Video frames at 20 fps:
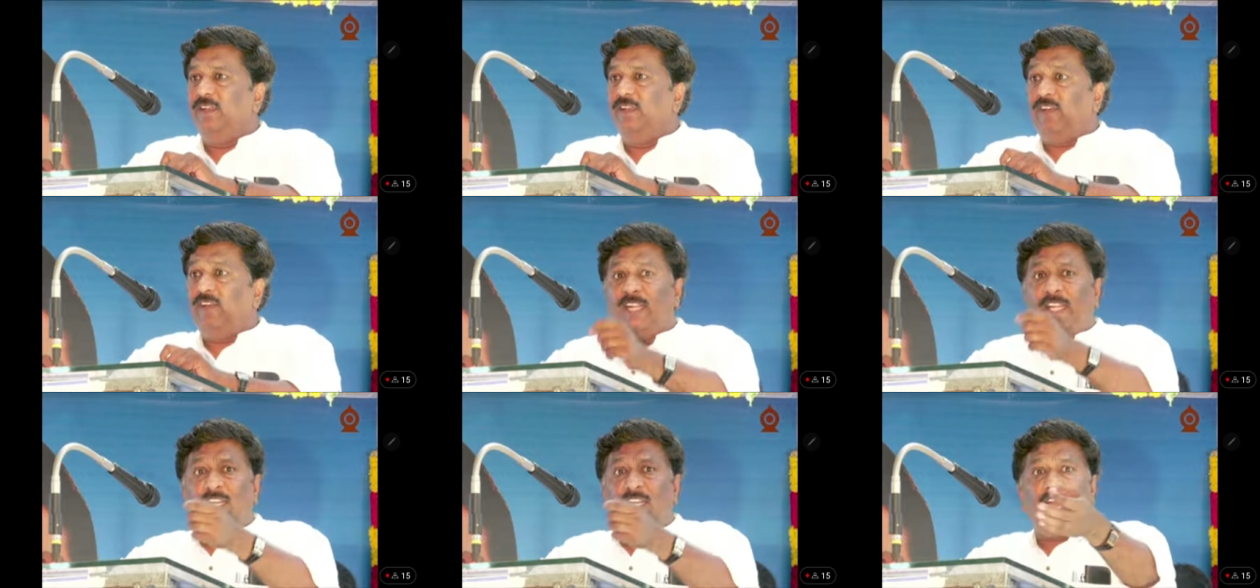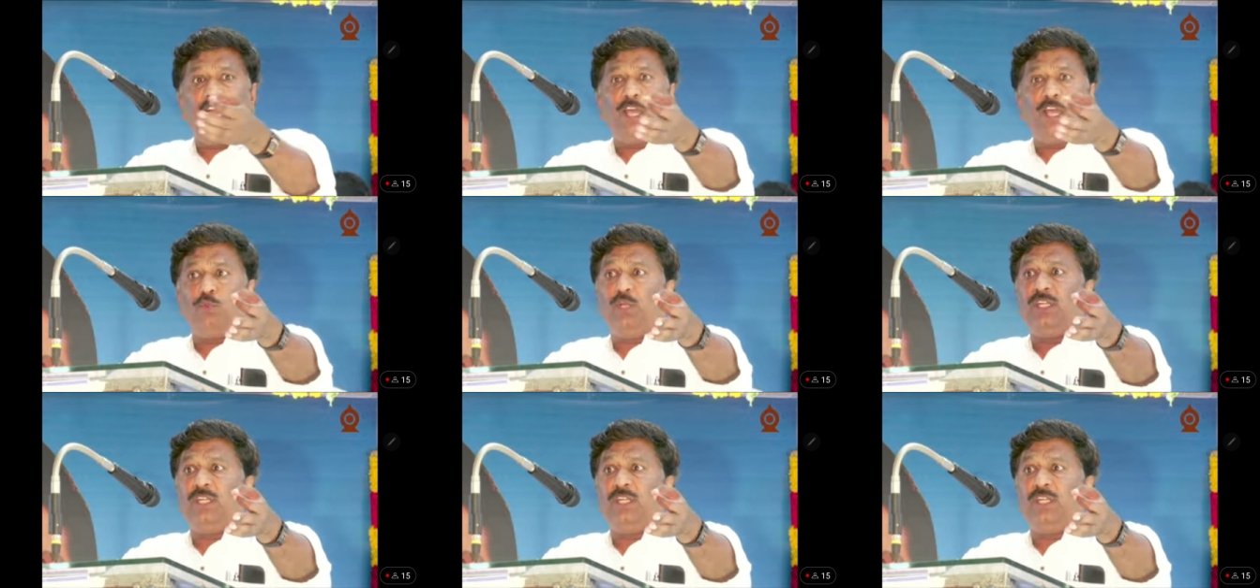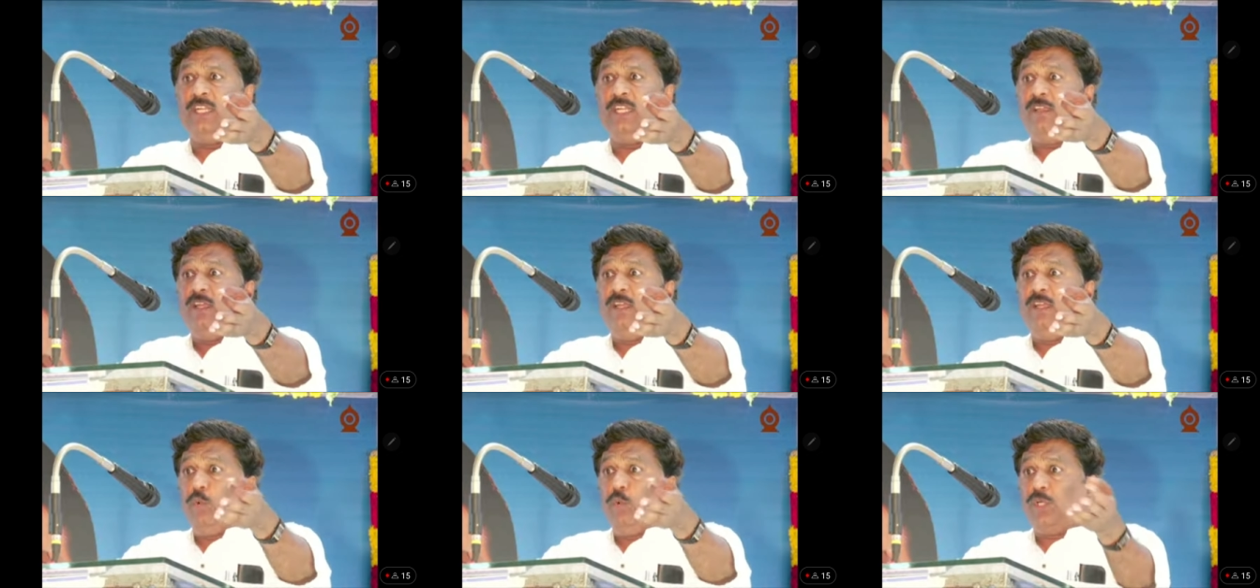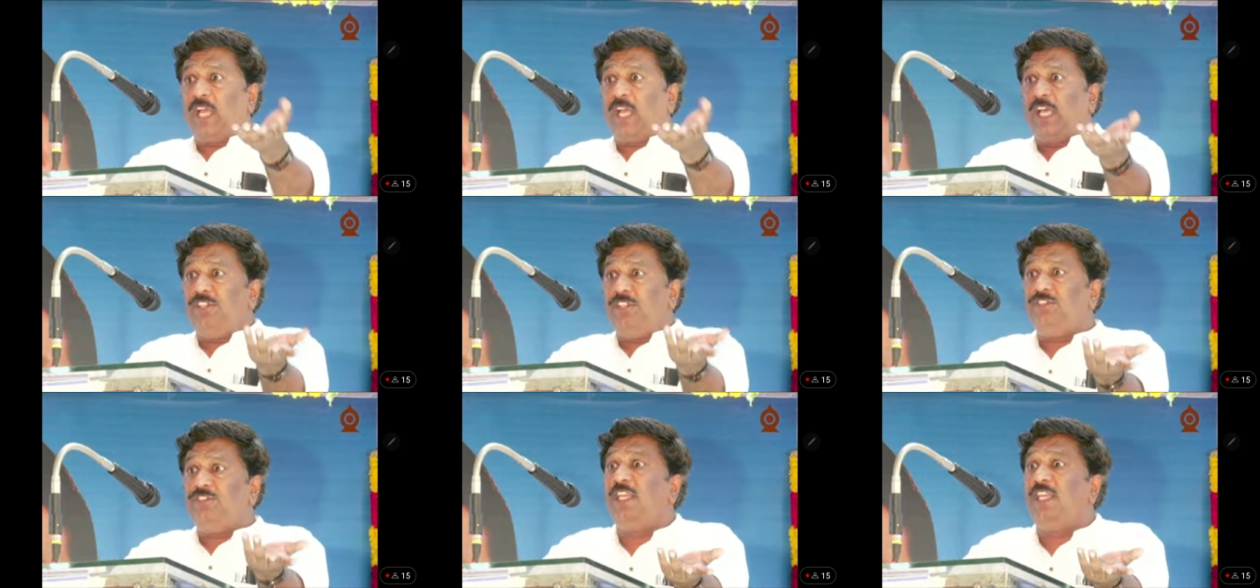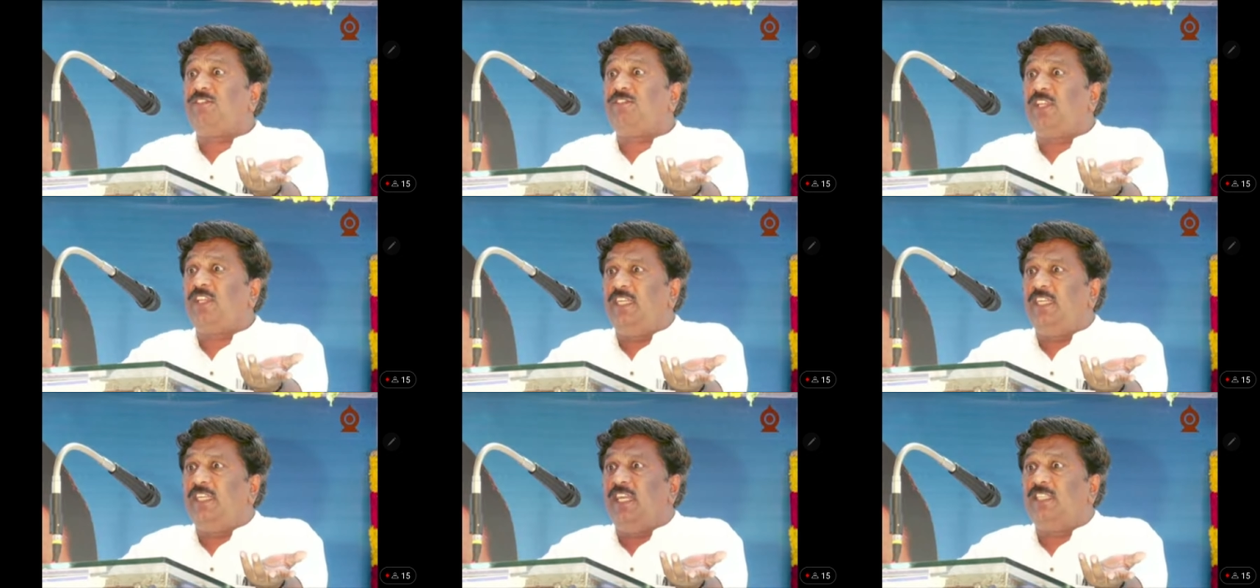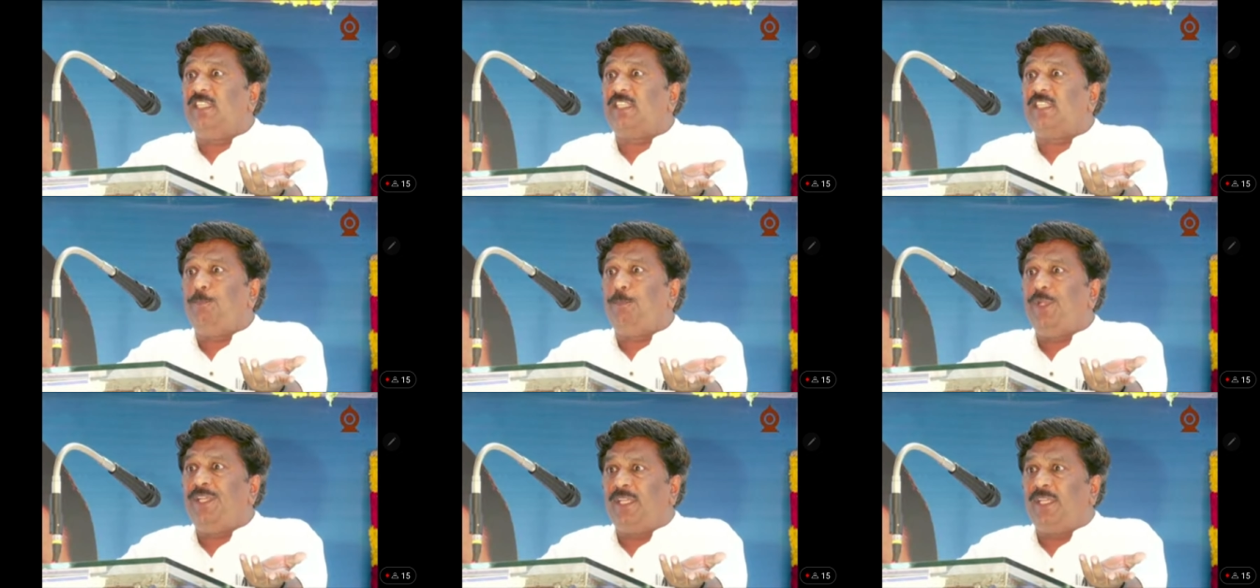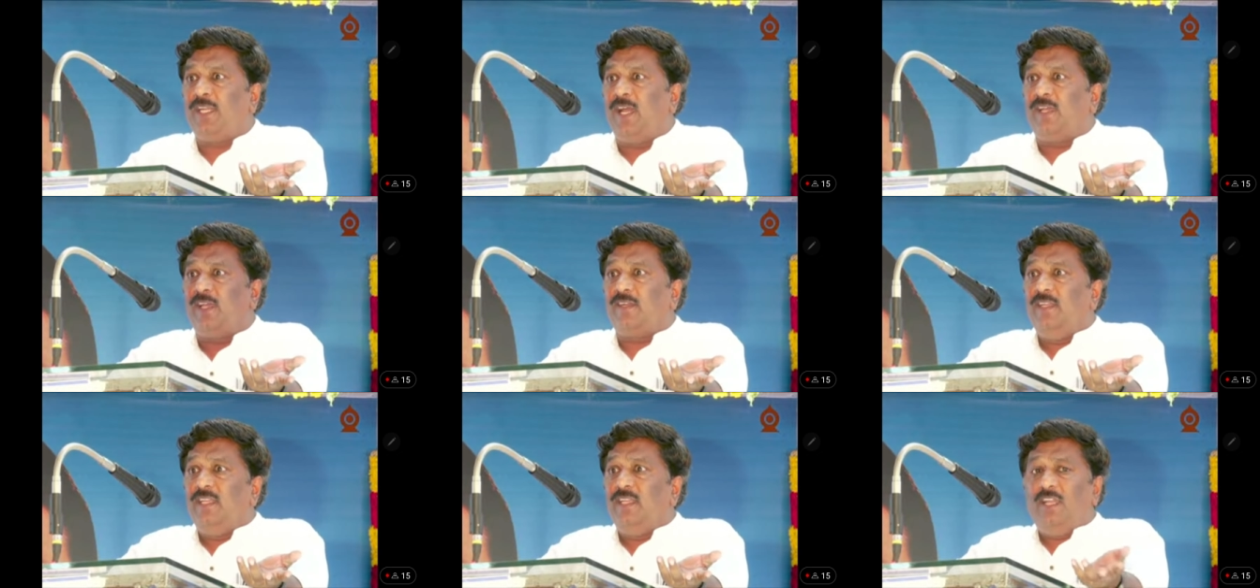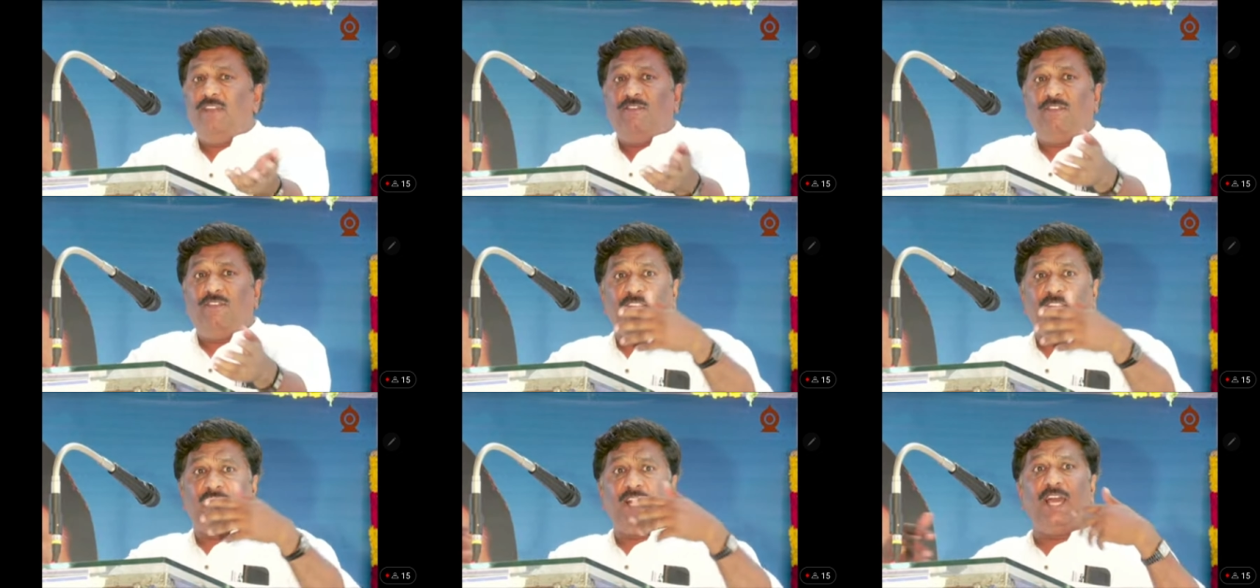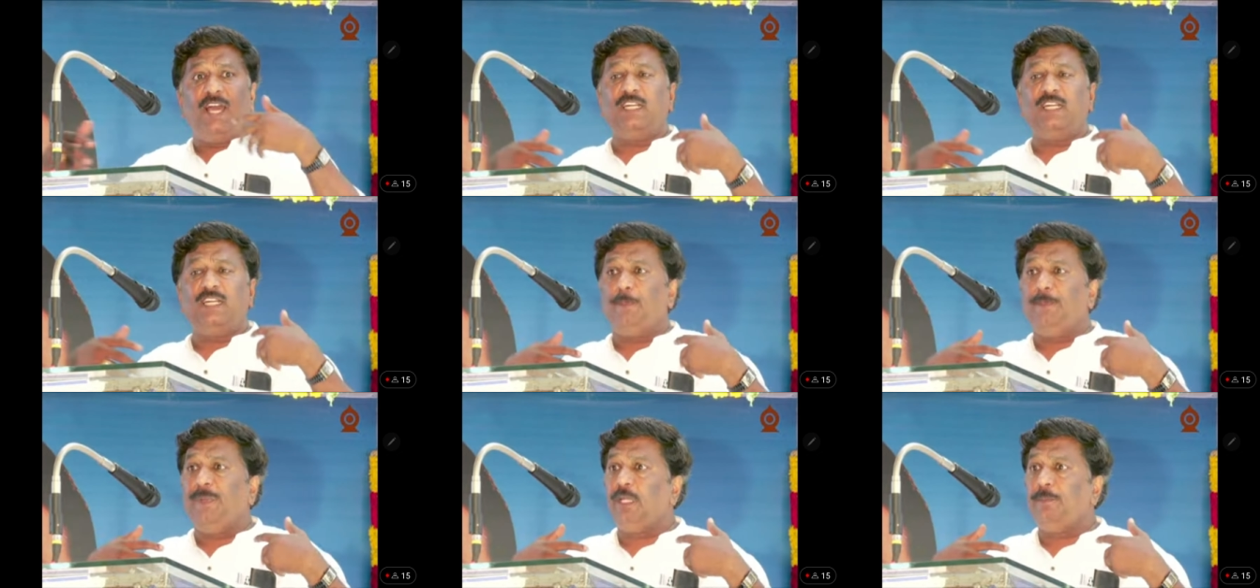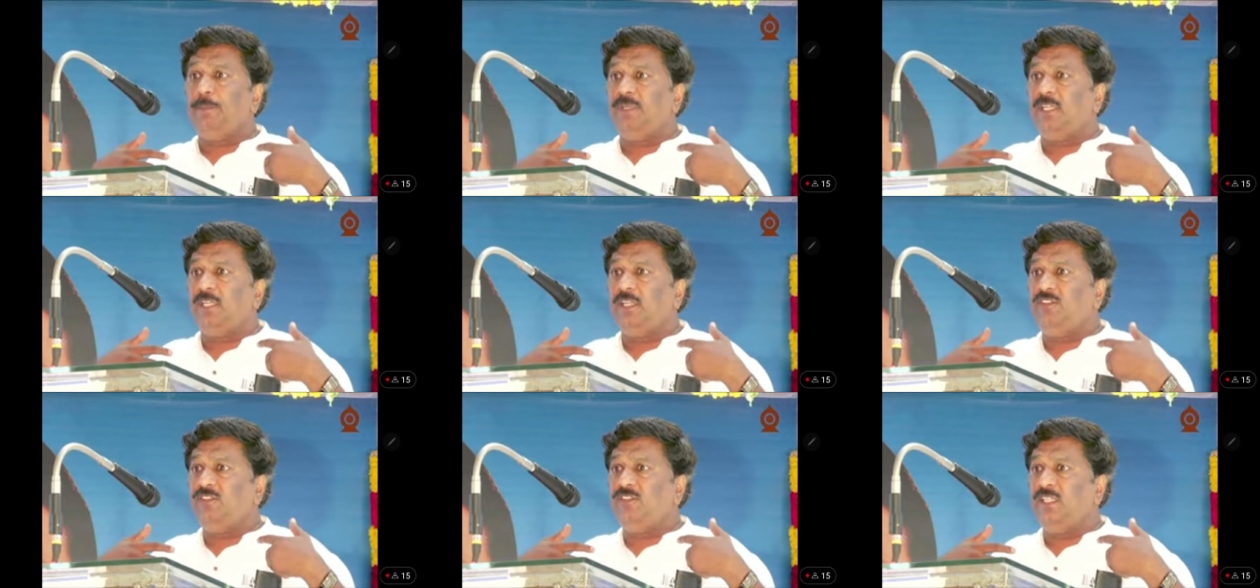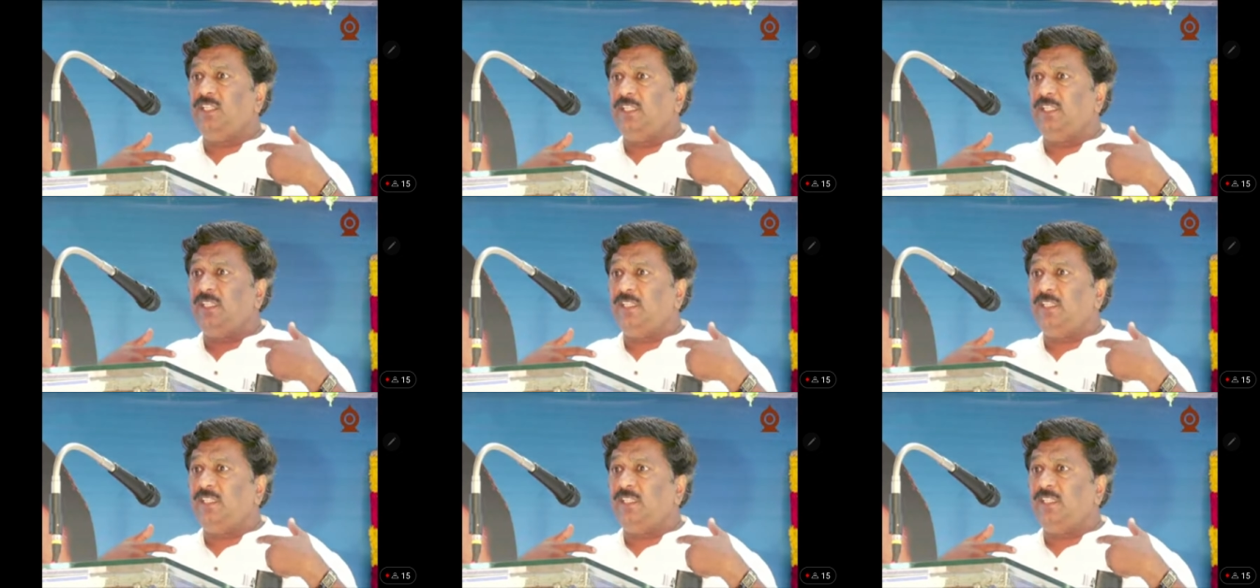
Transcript: வள்ளலார் ஒரு ஒரு அதிசயத்தை நிகழ்த்தப் போகிறார் வள்ளலார் நம்மிடம் இருந்து